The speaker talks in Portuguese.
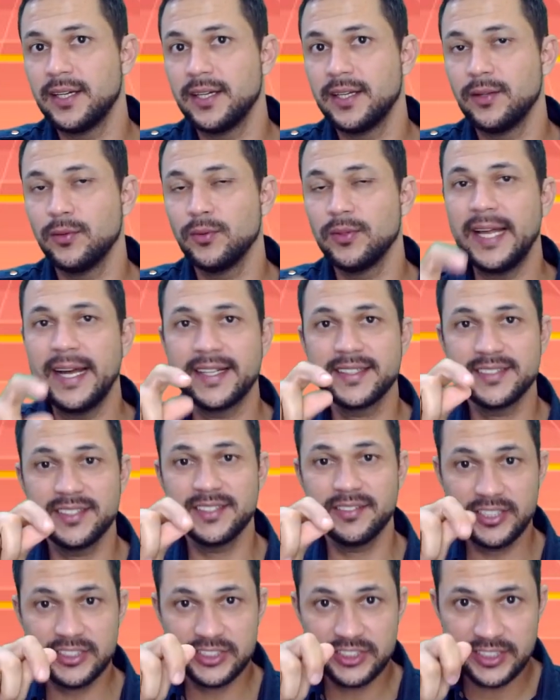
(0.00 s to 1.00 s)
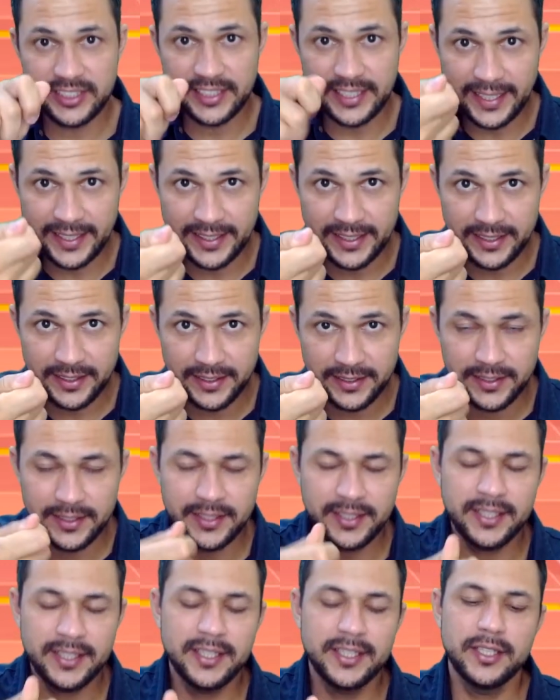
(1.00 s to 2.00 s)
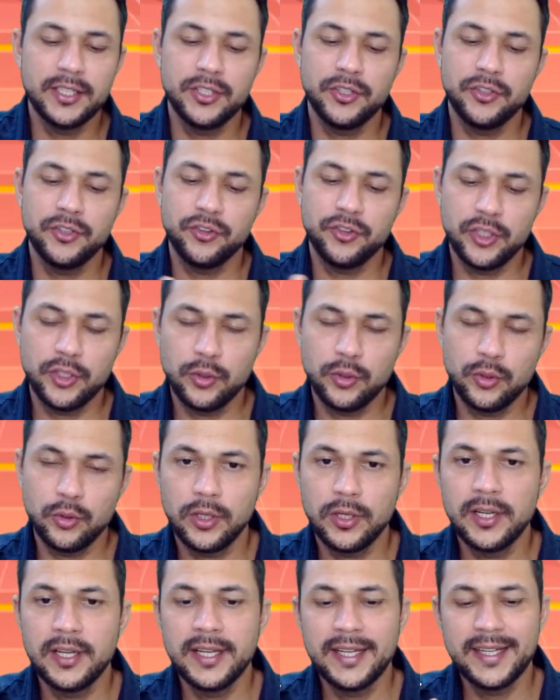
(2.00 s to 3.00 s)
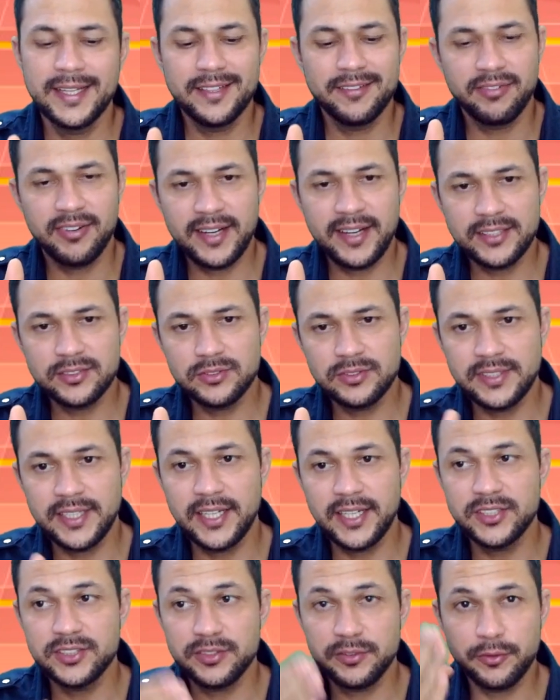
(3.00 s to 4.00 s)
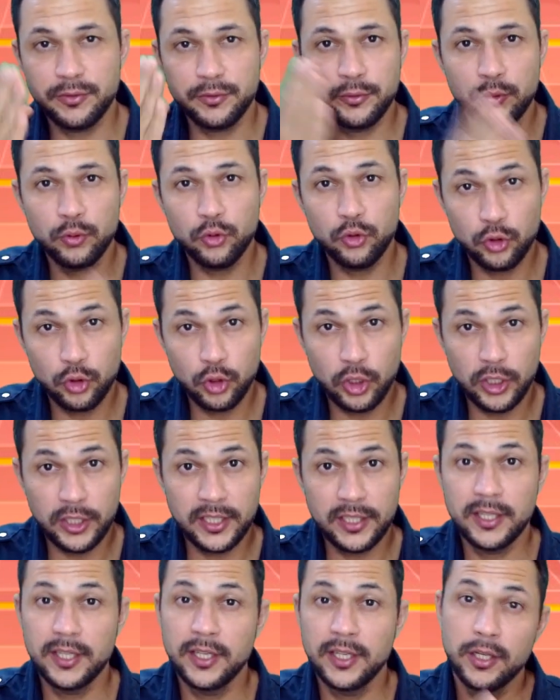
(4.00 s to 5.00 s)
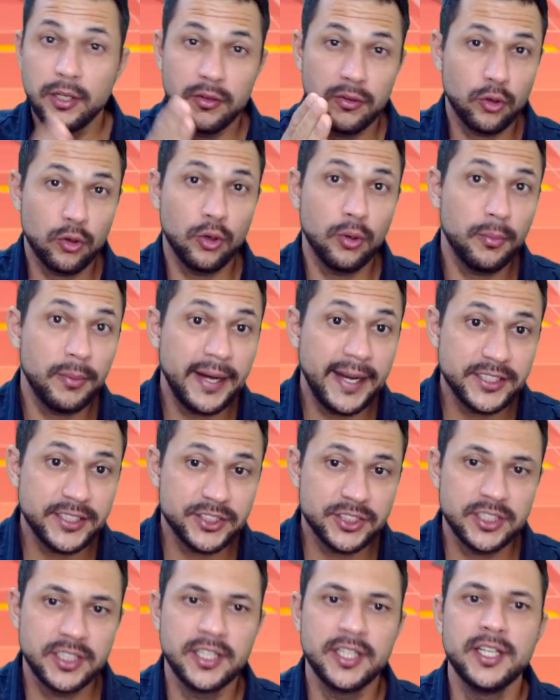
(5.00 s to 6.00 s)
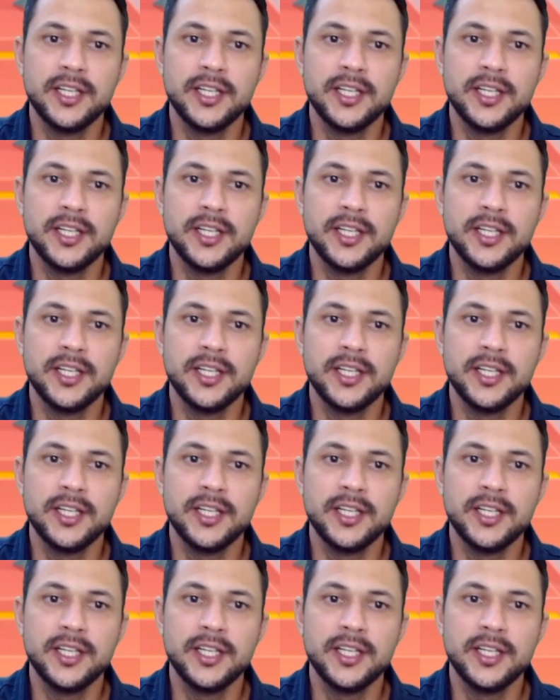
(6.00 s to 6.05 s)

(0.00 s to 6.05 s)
a, o lacre, você vai girar ele. Tirou, faz um teste, funciona, combate.